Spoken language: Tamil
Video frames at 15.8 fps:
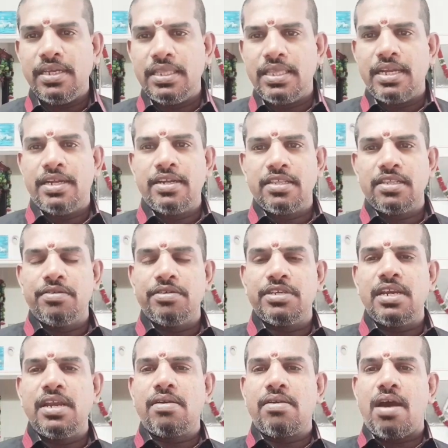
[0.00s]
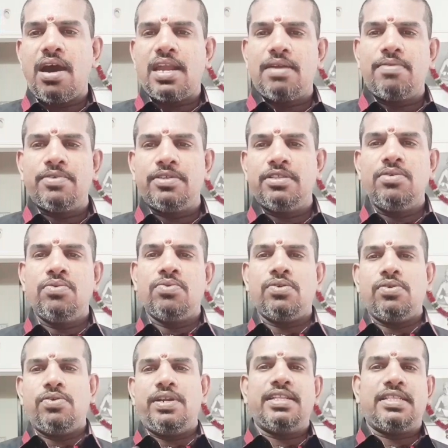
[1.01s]
இது ரெண்டுத்தையும் வச்சுட்டு காரம் வந்து
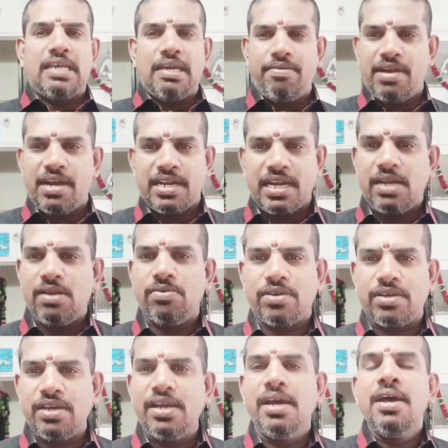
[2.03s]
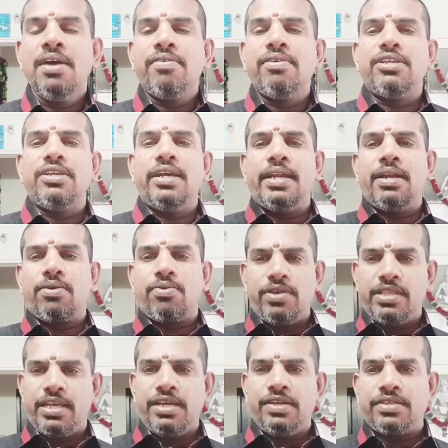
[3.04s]
உங்களுடைய தேவையான அளவுக்கு வச்சு ஏன்னா
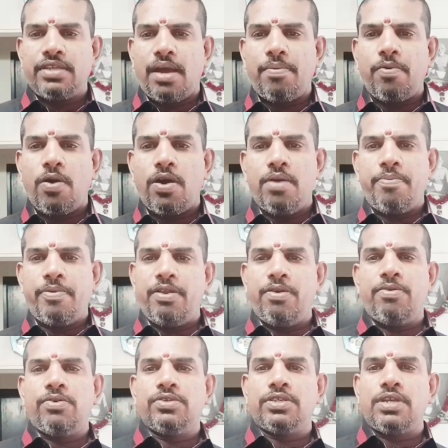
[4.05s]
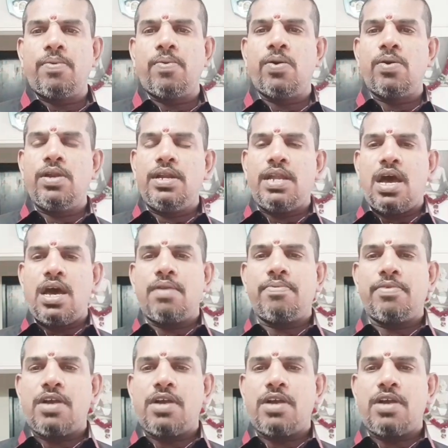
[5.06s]
குழந்தைங்க சாப்பிடுவாங்க பெரியவங்களும் சாப்பிடுவாங்க நார்